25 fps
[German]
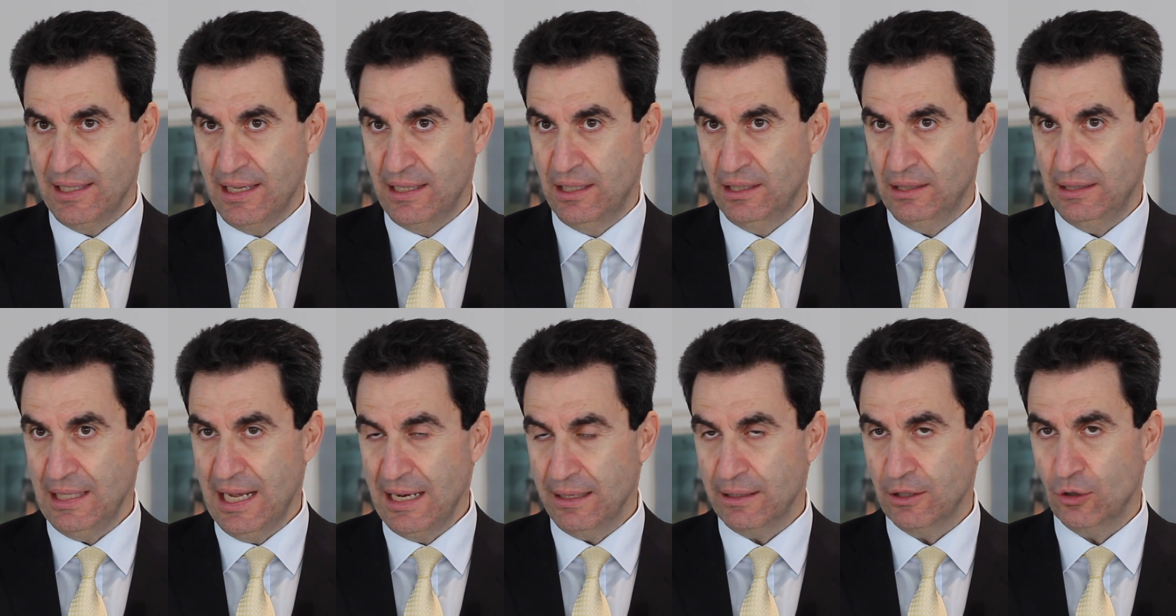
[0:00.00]
ein
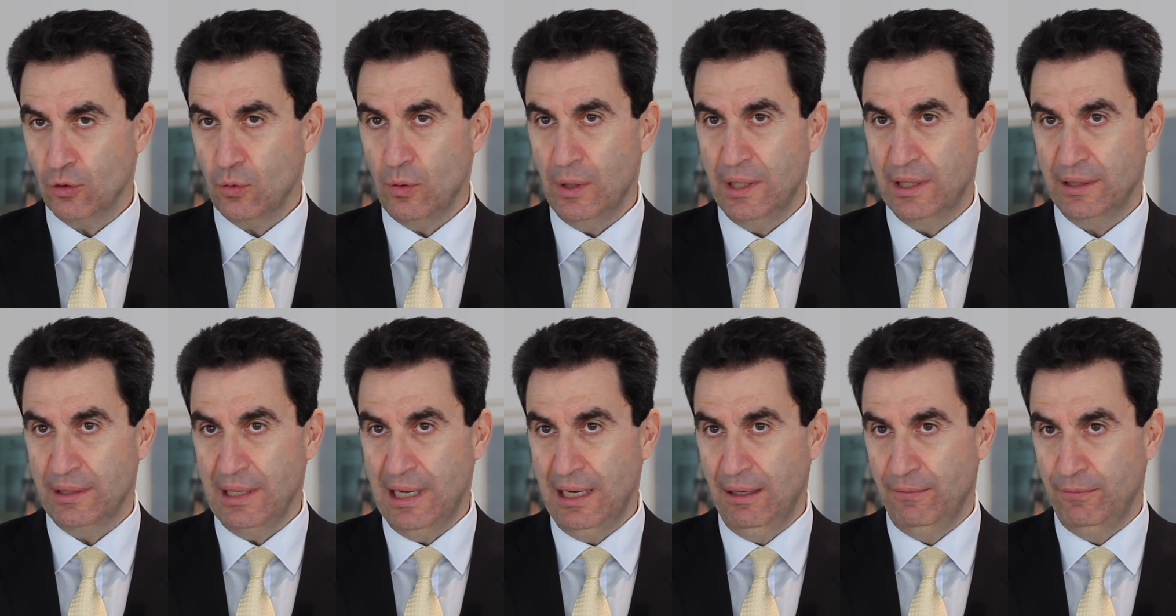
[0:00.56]
starkes
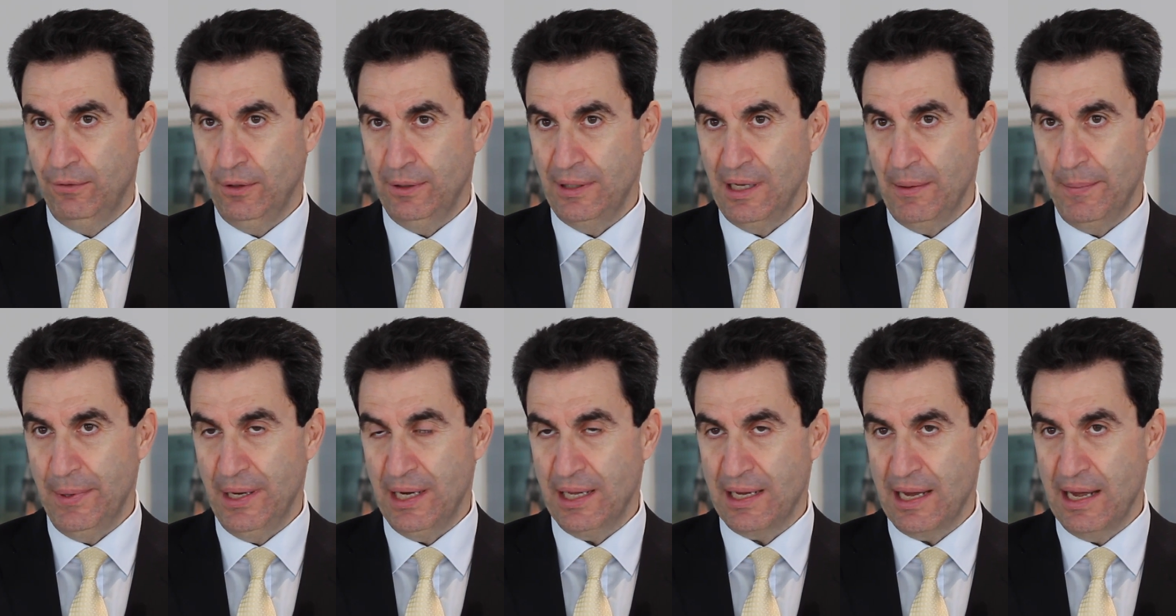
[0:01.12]
Quartal für die
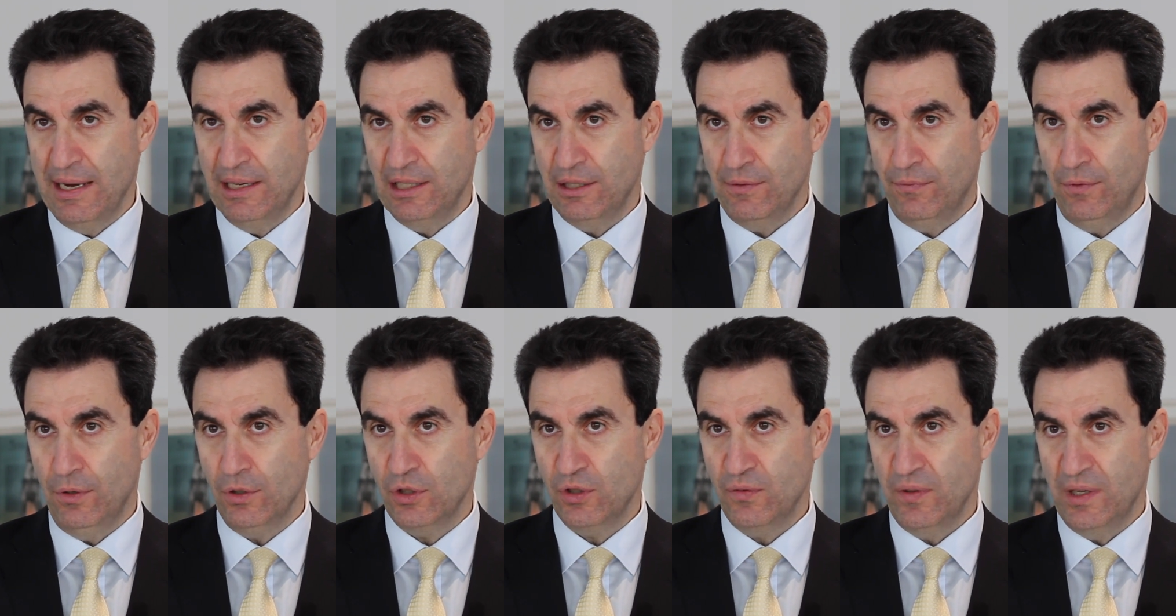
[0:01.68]
amerikanische
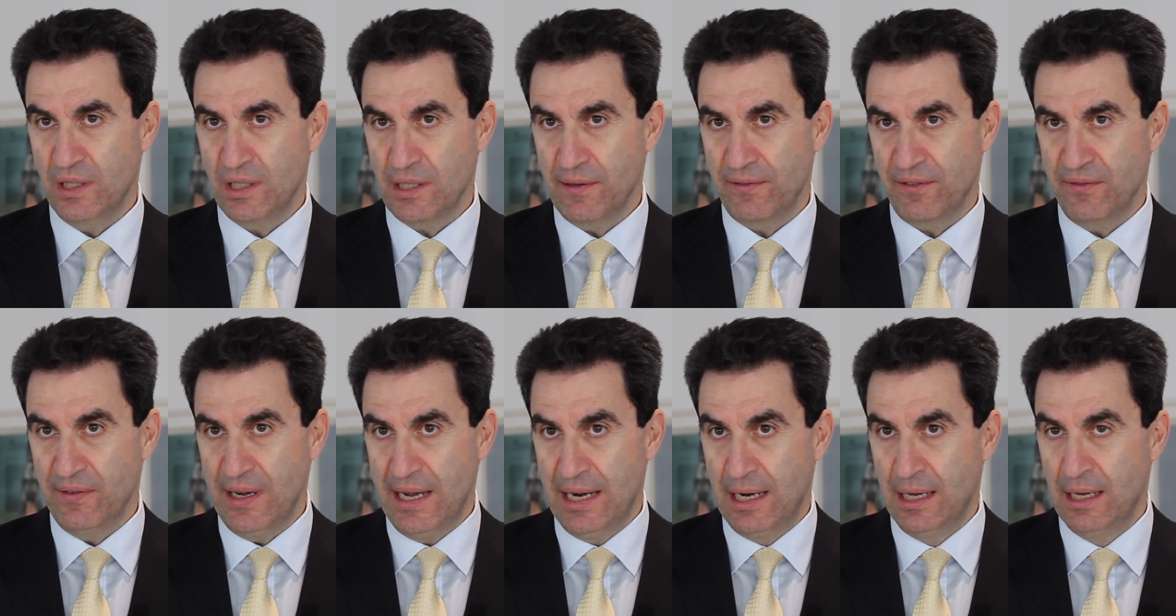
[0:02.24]

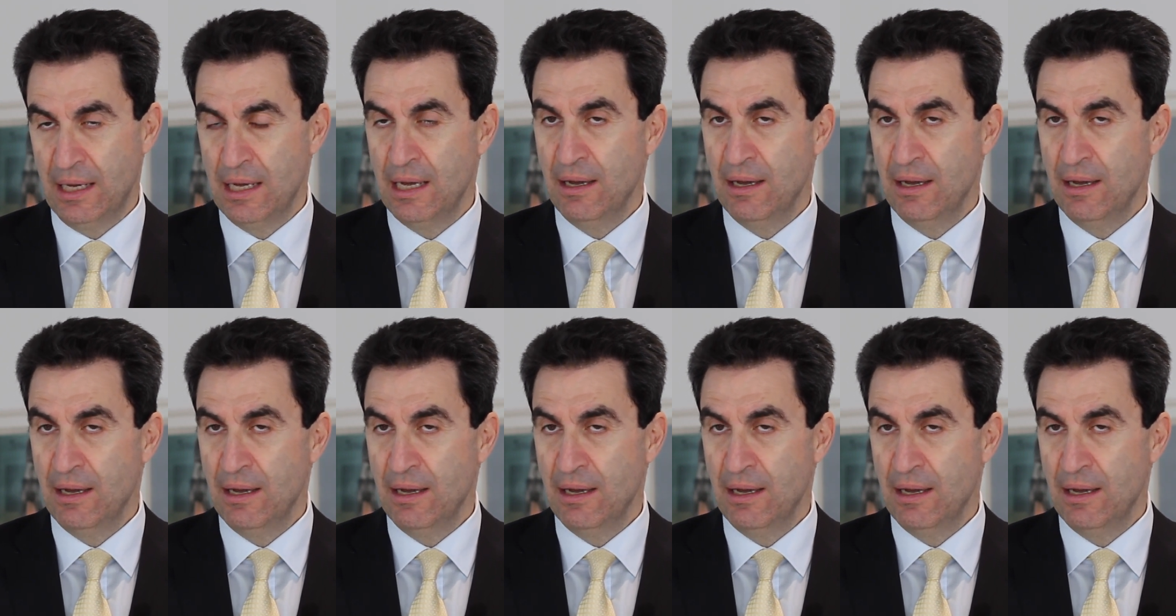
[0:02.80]
Volkswirtschaft war,